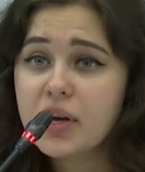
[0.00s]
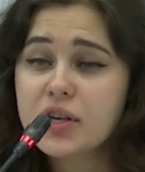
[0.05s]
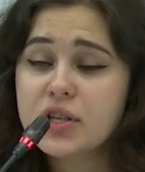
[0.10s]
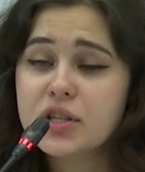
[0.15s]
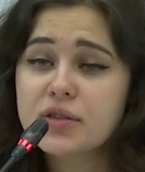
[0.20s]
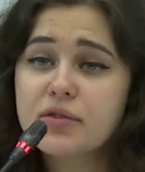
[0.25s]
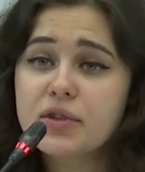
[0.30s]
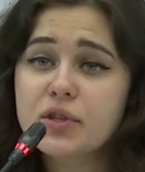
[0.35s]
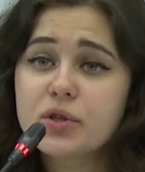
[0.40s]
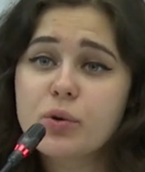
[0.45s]

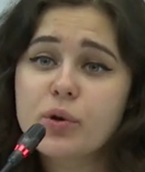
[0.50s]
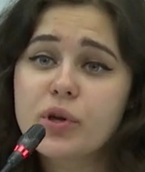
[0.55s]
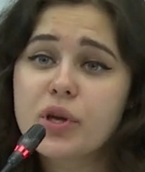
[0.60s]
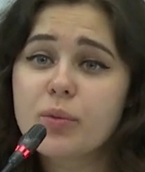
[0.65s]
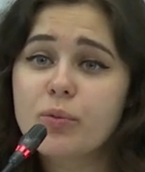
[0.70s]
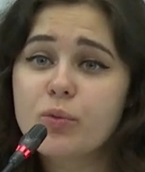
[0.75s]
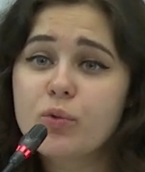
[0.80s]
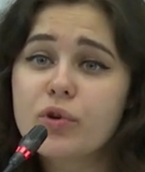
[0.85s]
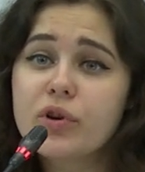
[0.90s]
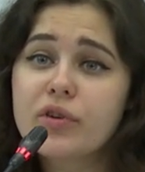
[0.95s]
с
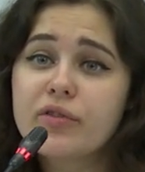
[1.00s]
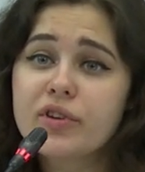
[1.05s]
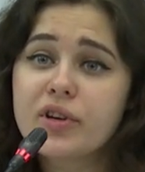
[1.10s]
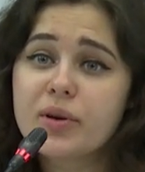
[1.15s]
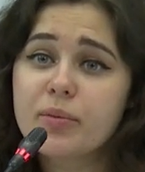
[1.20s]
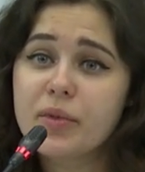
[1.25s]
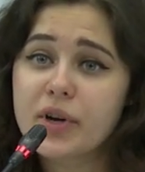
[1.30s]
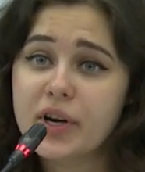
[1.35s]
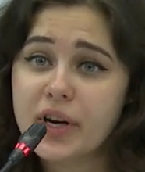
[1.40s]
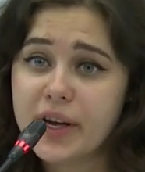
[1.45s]
высоким
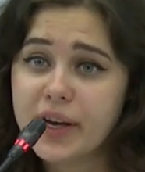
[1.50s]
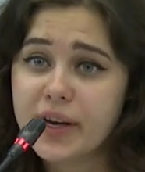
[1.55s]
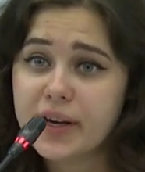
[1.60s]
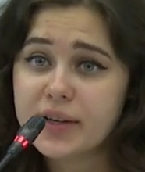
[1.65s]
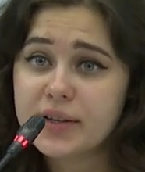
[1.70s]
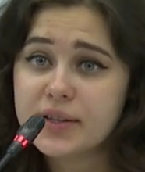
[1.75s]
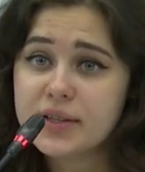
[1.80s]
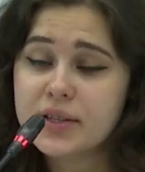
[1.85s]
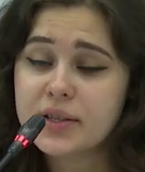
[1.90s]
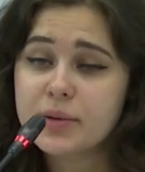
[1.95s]
уровнем
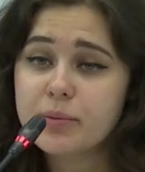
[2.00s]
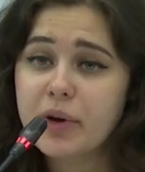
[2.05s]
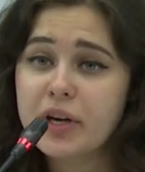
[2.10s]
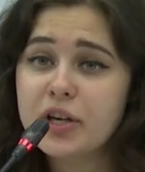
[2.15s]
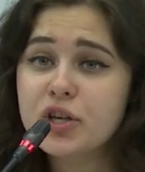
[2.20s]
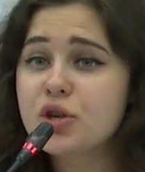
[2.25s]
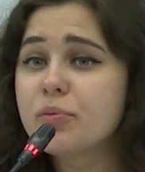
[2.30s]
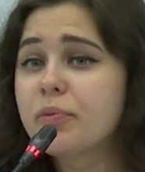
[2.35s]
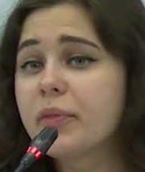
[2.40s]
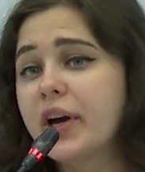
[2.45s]
РЭА, с
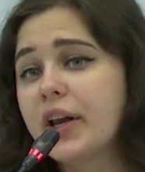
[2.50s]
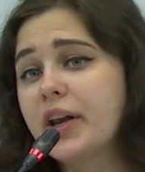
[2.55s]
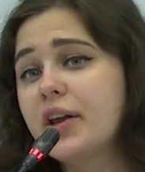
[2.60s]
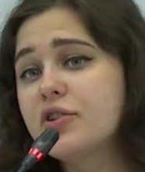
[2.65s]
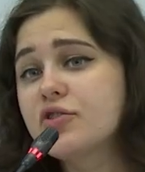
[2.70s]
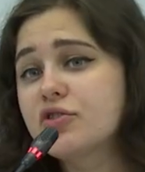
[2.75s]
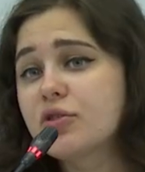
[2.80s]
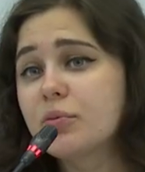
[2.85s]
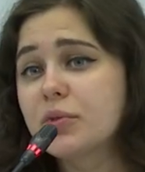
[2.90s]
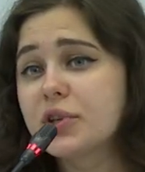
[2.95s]
большим
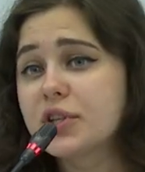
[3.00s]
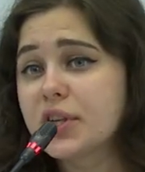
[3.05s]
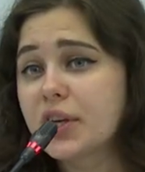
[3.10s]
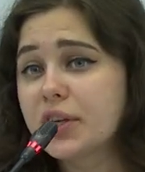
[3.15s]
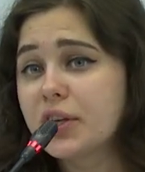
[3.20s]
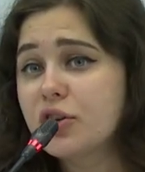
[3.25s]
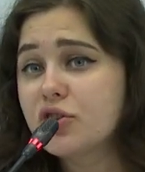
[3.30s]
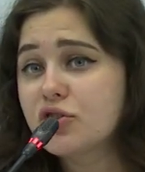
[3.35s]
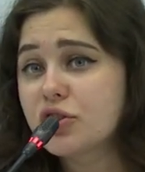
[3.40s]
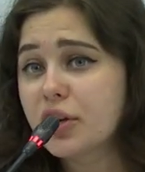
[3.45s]
количеством
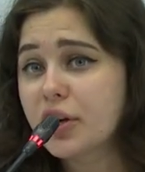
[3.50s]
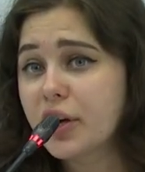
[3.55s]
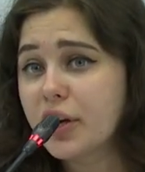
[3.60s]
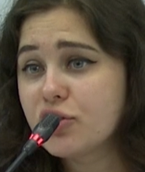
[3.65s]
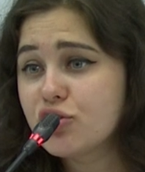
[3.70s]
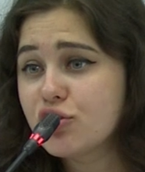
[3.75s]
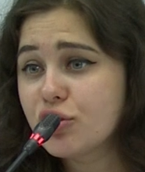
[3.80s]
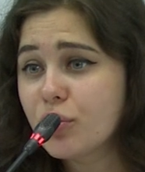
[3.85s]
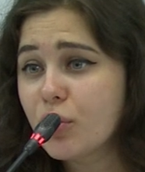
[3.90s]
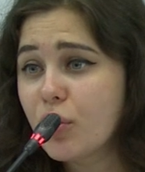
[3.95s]
метастатических
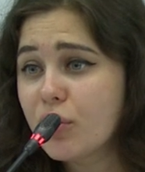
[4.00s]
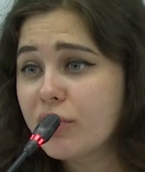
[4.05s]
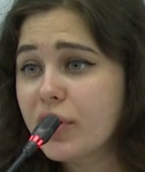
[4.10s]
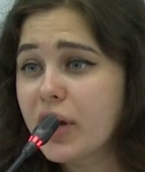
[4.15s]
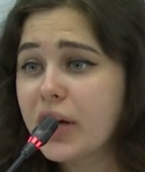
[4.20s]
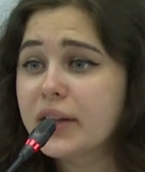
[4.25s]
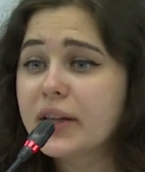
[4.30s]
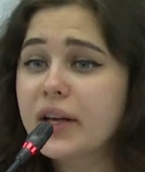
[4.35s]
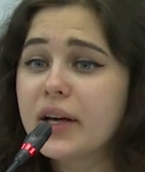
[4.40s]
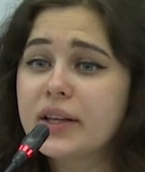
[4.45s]
очагов,
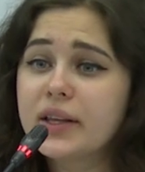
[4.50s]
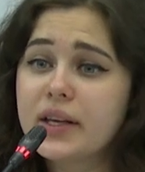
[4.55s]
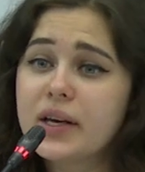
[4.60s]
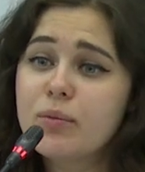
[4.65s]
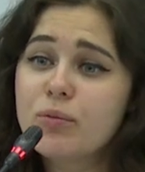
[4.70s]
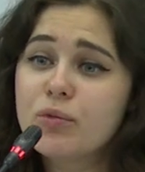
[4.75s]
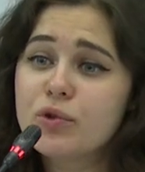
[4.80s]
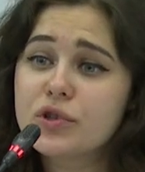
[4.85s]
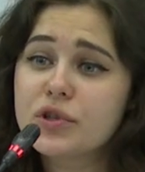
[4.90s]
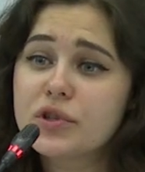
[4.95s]
когда
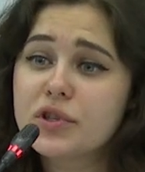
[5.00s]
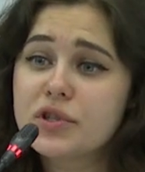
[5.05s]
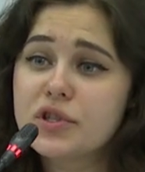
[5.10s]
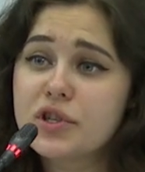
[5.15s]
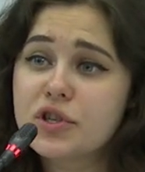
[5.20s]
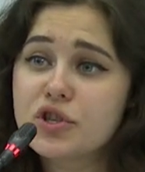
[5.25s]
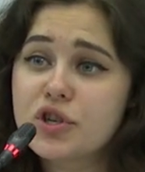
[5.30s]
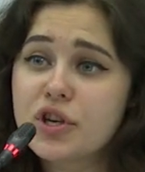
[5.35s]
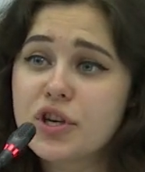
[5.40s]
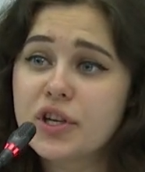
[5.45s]
требуется
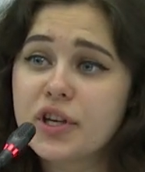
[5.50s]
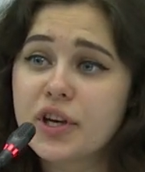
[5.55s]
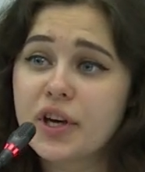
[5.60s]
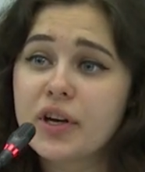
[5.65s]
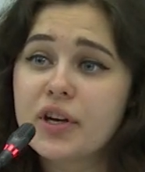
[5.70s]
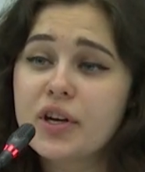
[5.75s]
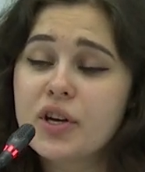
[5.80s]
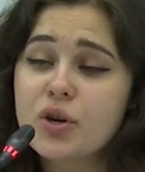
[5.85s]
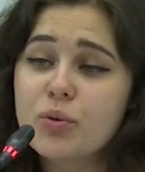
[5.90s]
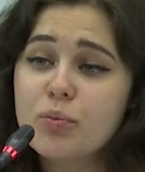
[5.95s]

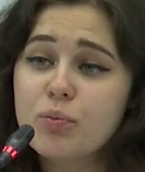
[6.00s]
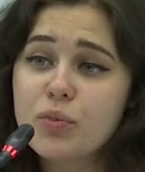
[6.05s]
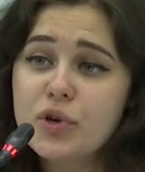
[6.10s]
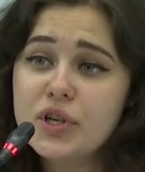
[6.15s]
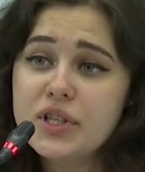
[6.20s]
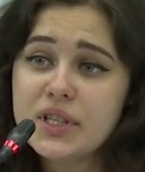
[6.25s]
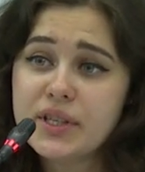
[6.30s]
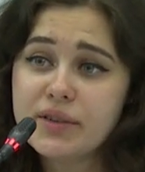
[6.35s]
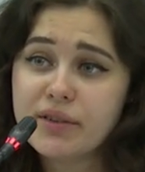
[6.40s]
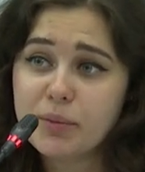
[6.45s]
достижение
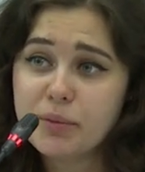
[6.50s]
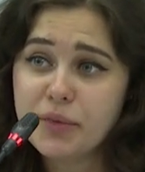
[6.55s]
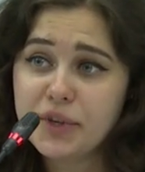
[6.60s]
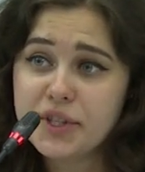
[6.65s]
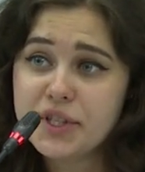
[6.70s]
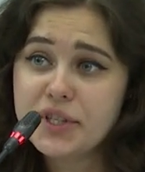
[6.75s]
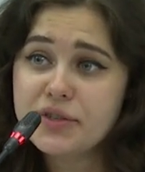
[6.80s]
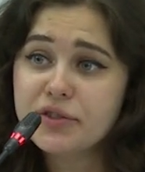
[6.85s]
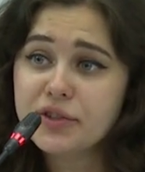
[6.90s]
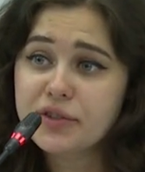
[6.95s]
быстрого
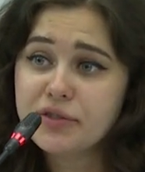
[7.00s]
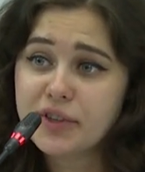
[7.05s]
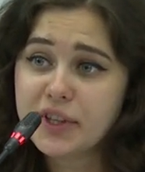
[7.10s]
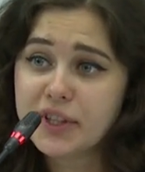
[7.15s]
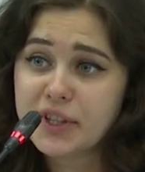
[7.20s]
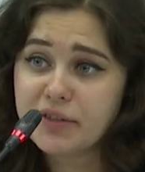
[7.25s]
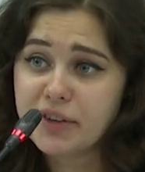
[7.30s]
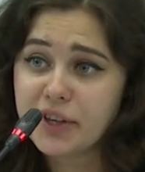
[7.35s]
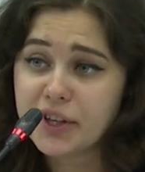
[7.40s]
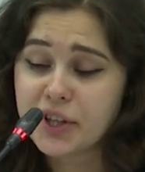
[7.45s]
объективного
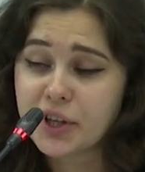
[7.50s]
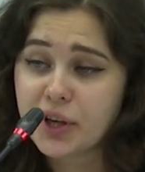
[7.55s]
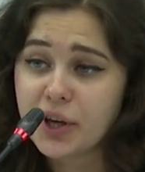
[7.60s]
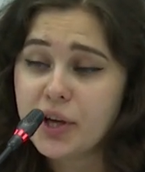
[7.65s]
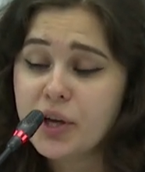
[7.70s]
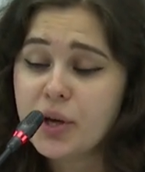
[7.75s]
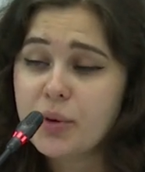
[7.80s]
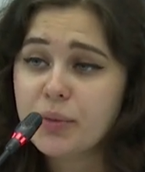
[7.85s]
ответа.